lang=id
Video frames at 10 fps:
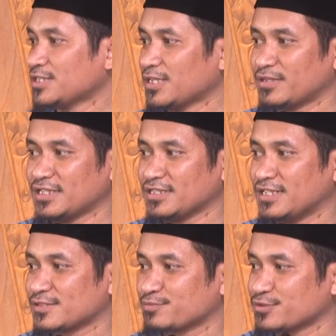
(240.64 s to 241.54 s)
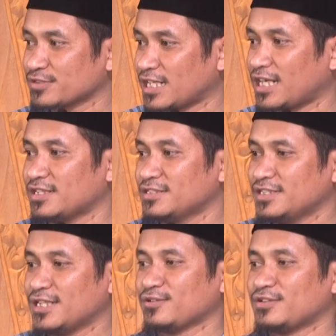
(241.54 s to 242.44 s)
Itu namanya tidak
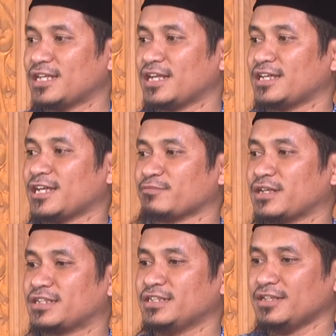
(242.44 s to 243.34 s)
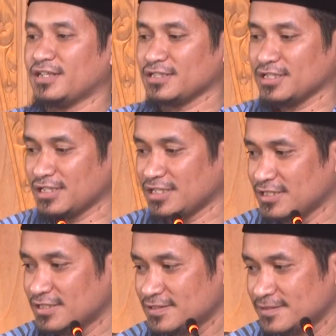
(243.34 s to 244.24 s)
sempurna. Itu tidak layak bagi
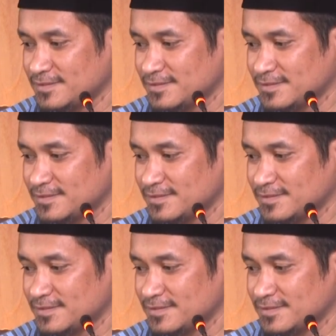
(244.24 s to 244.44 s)
Allah.